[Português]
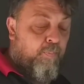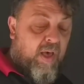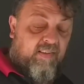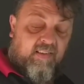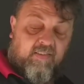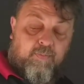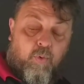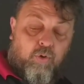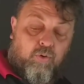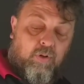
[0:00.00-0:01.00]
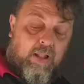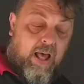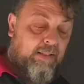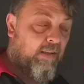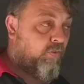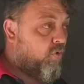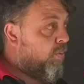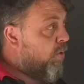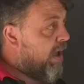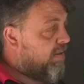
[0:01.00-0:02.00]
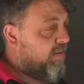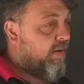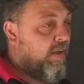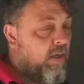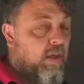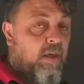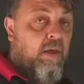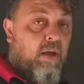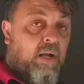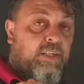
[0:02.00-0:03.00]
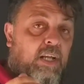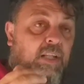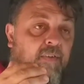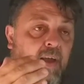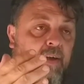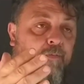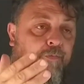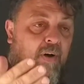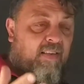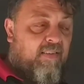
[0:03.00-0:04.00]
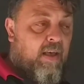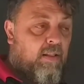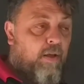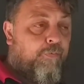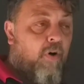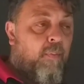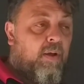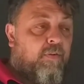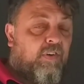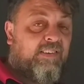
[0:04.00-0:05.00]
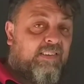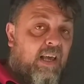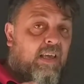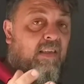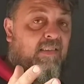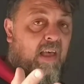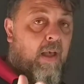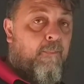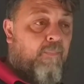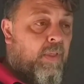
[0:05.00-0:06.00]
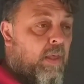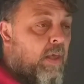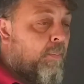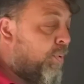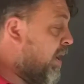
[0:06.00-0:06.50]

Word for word: peças moduladas como essa. A gente vai fazer da forma que você quiser. Por